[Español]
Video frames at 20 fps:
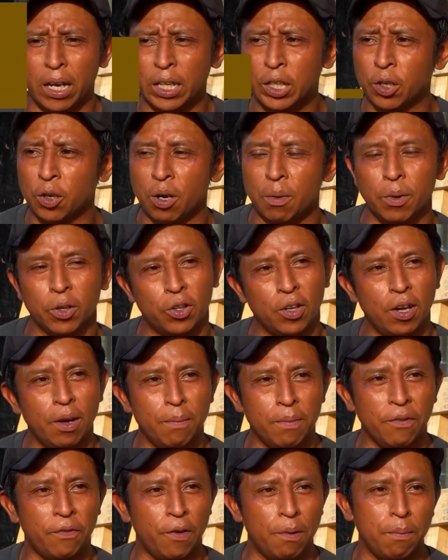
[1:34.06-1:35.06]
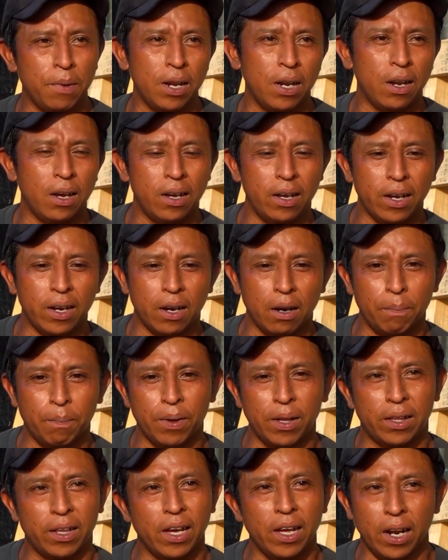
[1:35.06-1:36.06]
De hecho, como toda mi familia es
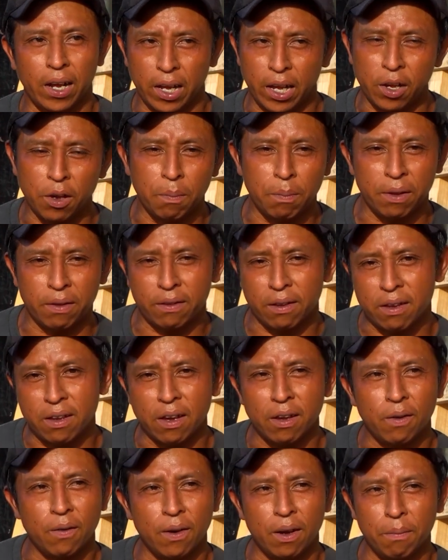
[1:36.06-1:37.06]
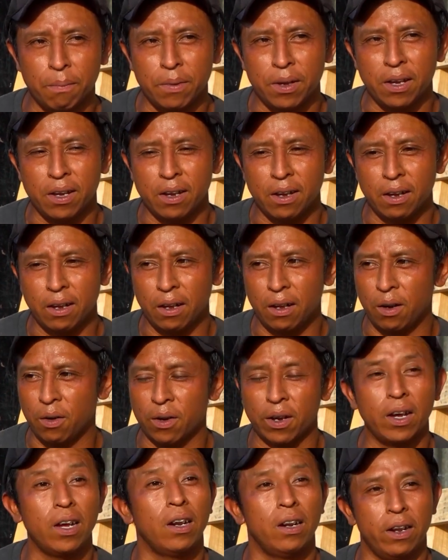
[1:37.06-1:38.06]
carpintera, ellos me enseñaron a mí
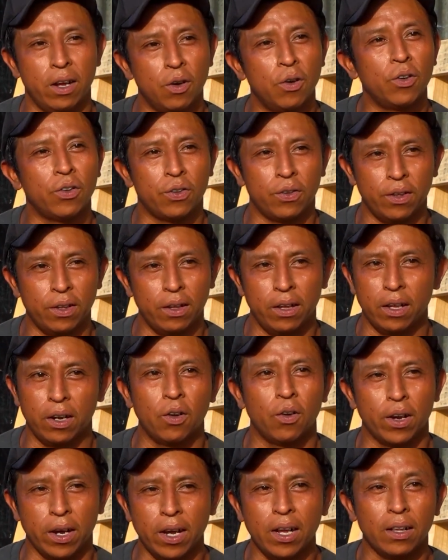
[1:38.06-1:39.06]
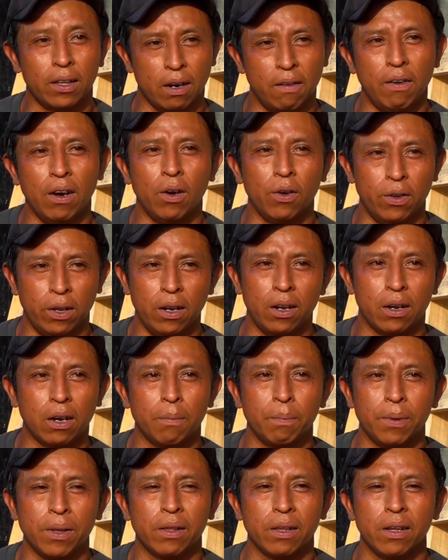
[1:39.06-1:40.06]
lo que es el negocio, eh, lo que es el trabajo de la
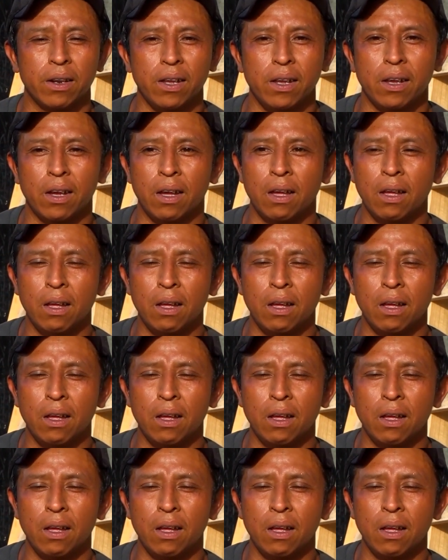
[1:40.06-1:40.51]
carpintería.